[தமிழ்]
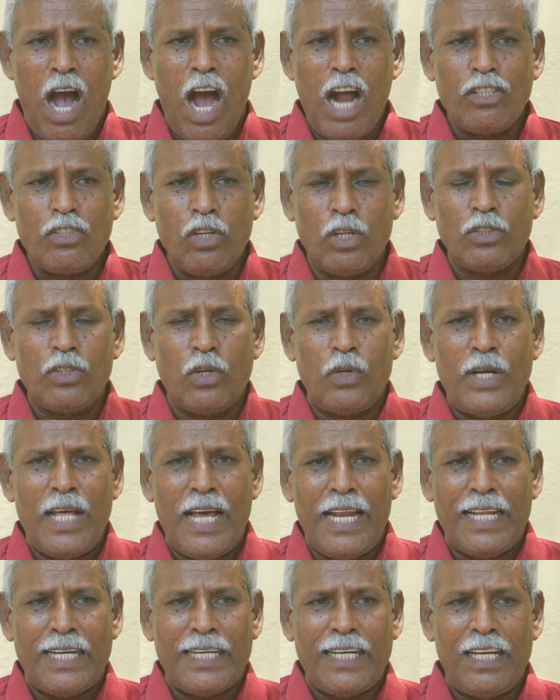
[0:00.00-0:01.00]
ஆட்டோ
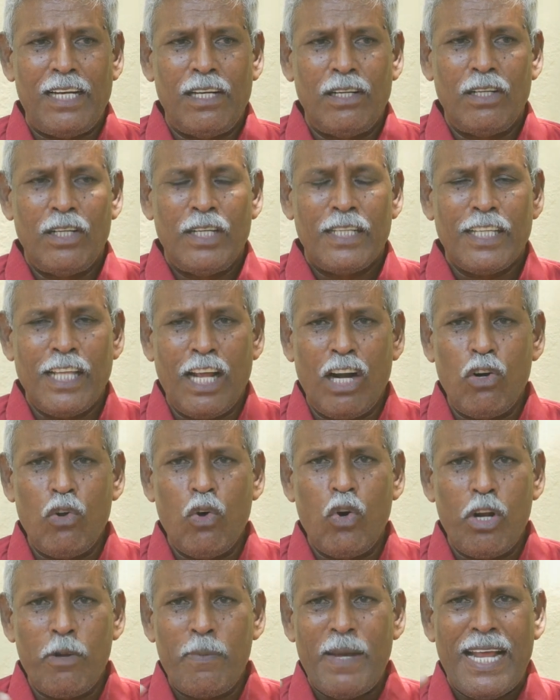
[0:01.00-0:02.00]
தொழிலாளர்கள்
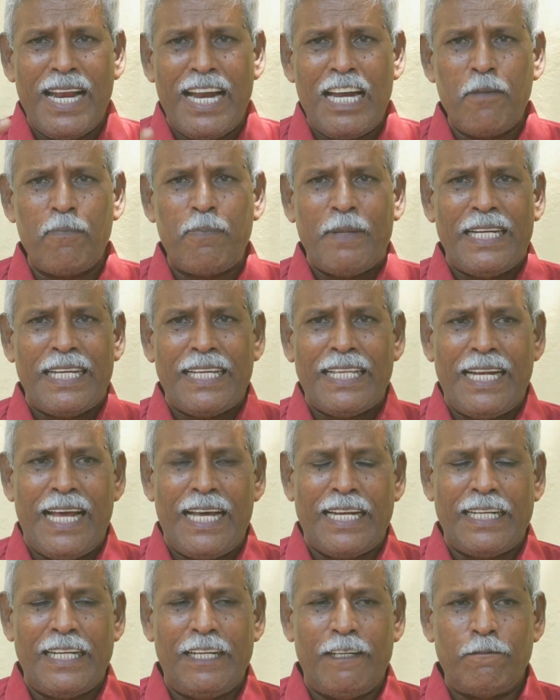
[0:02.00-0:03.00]
இரநூறு பேர்
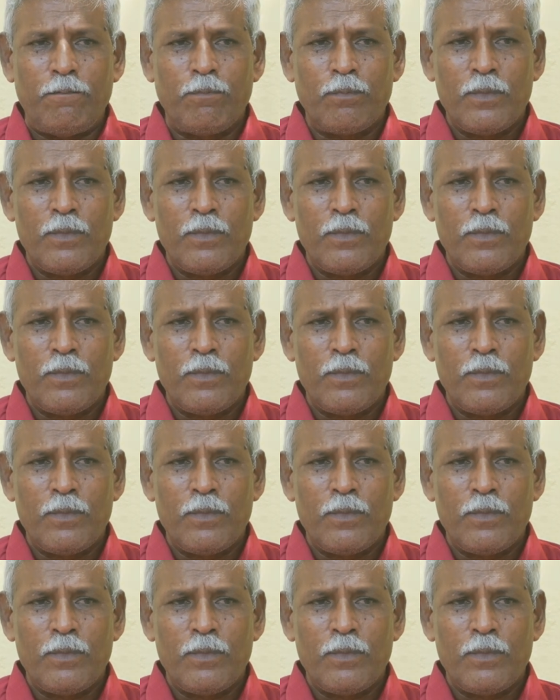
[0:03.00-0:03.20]
அனுப்பியிருக்கிறார்கள்